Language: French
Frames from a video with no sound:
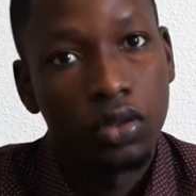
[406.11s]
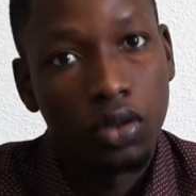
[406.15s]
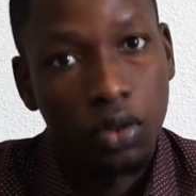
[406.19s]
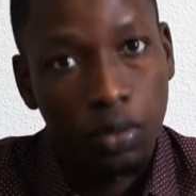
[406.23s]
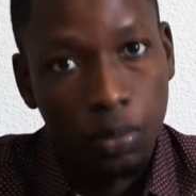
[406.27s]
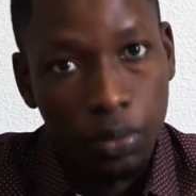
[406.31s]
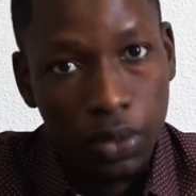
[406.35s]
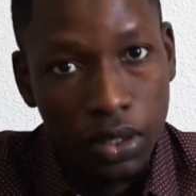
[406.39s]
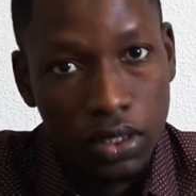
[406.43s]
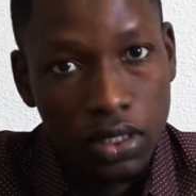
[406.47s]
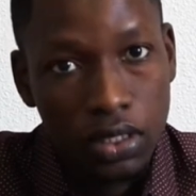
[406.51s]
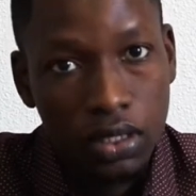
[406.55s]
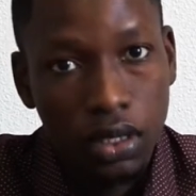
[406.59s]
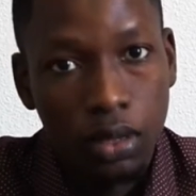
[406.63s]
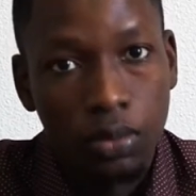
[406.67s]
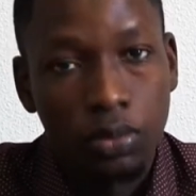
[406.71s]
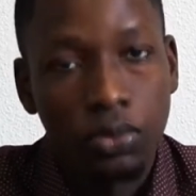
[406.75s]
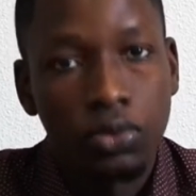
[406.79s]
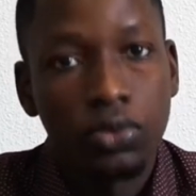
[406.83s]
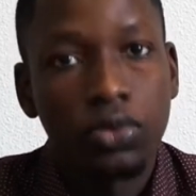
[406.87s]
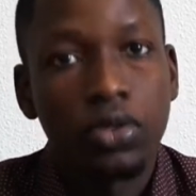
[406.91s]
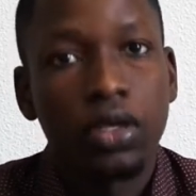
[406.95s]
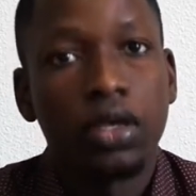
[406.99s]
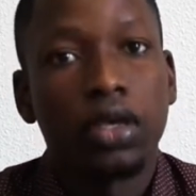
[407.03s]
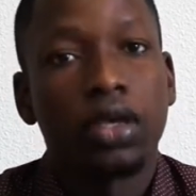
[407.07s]
Donc merci à
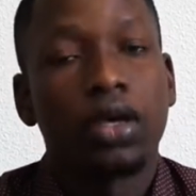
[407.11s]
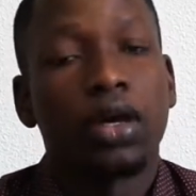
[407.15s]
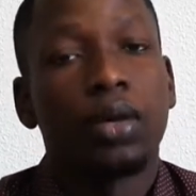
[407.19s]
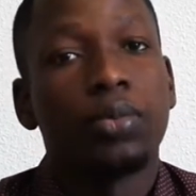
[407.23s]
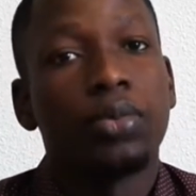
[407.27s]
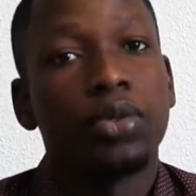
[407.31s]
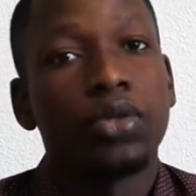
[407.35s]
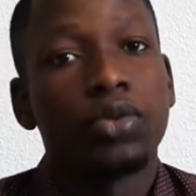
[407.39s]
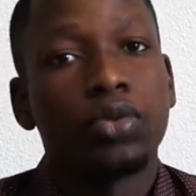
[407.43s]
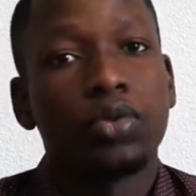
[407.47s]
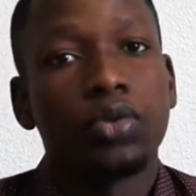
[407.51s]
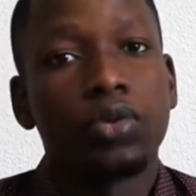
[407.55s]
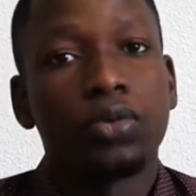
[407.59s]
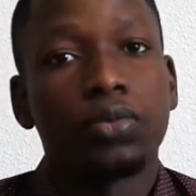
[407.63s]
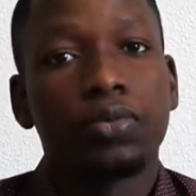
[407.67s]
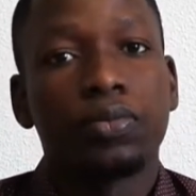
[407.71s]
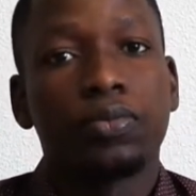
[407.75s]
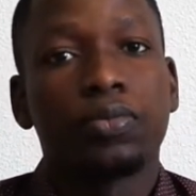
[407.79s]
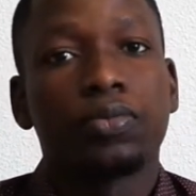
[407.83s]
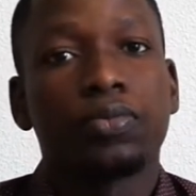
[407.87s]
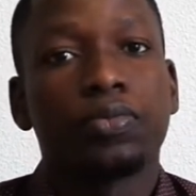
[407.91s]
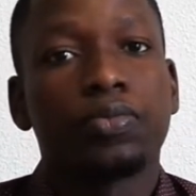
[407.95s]
vous et à bientôt.